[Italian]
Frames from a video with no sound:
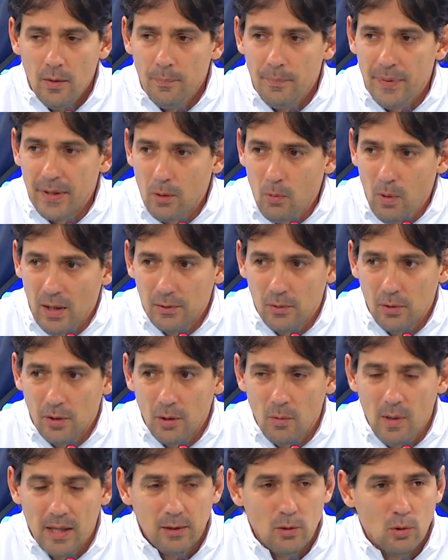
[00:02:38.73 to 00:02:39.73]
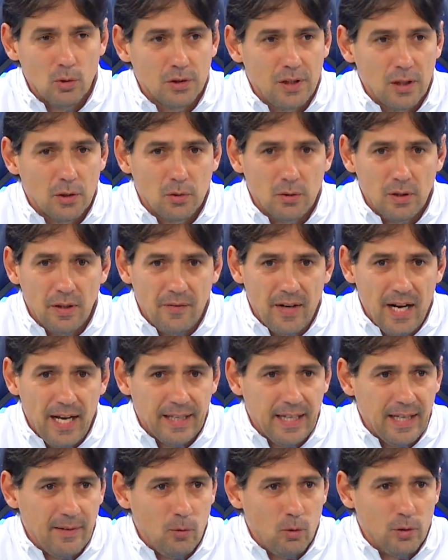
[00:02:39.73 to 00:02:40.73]
per quanto riguarda lo stesso De
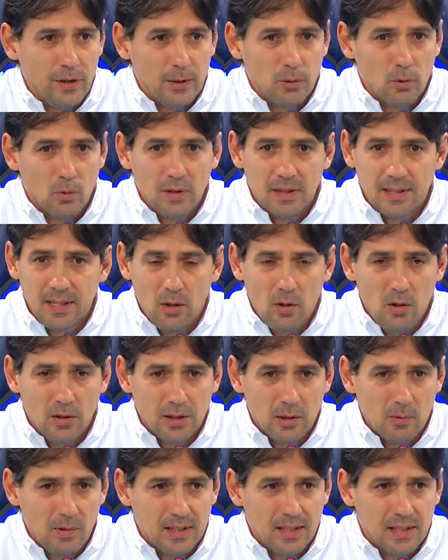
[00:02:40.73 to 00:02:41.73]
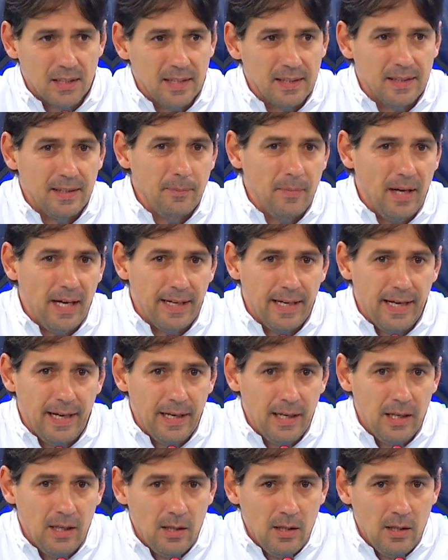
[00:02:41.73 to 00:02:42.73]
Vrij che avevo detto questa cosa, questa settimana